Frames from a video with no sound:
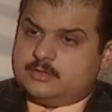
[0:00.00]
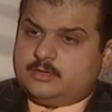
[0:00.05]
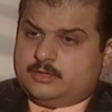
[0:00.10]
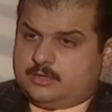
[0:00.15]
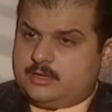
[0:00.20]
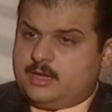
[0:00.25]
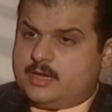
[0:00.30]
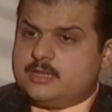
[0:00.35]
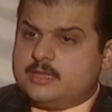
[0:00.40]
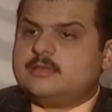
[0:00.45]

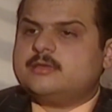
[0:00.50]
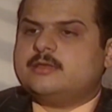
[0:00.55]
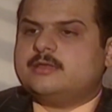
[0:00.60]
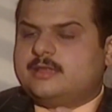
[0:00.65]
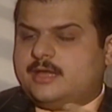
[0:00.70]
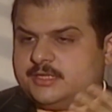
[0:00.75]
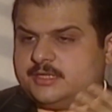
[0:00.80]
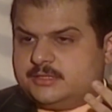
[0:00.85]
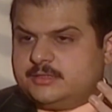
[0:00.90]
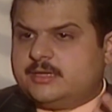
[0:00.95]
يعني
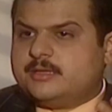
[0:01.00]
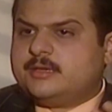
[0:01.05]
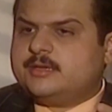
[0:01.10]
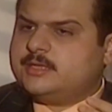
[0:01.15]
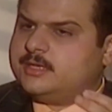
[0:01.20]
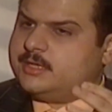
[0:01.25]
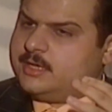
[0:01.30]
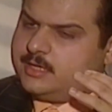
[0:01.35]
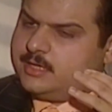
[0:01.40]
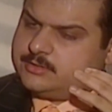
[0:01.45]

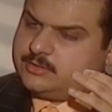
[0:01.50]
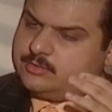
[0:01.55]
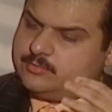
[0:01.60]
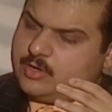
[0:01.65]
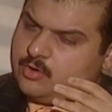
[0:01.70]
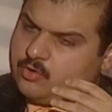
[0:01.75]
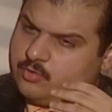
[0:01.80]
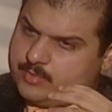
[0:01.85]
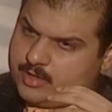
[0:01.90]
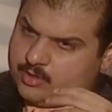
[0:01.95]
يعني انا اقصد ما
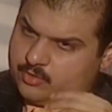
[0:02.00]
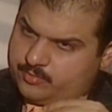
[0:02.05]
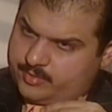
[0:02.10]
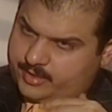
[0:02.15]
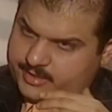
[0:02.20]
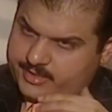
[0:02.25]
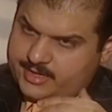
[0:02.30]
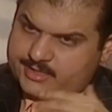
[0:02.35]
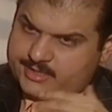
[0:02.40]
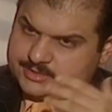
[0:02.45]
هو ما هو
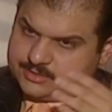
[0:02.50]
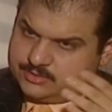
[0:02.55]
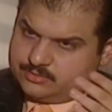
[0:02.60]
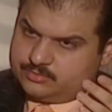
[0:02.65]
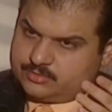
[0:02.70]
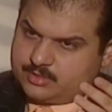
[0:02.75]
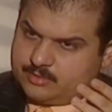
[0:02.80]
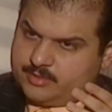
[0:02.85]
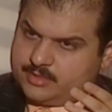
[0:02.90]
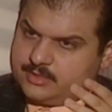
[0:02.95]
مقياس انه
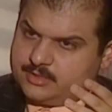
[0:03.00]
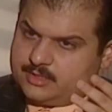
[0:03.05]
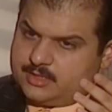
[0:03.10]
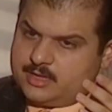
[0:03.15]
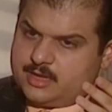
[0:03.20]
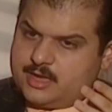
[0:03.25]
طبعا